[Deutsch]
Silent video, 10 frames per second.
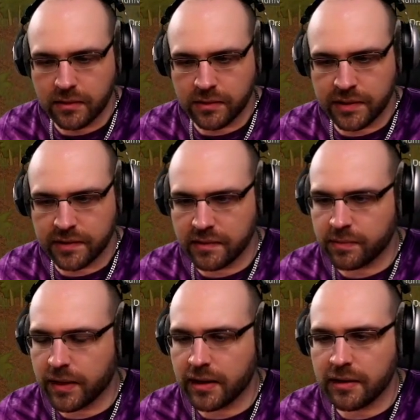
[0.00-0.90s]
Und
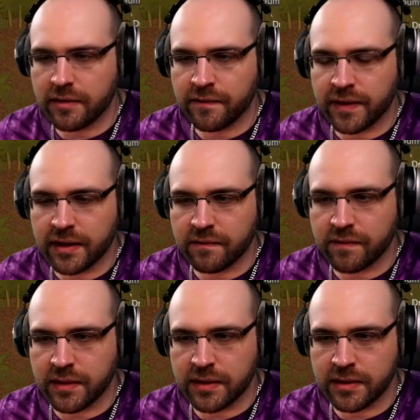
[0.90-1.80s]
dieses Mal
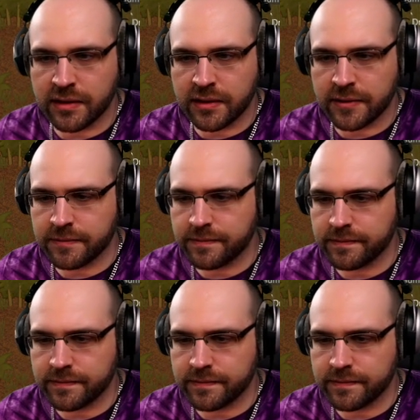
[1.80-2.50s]
werden wir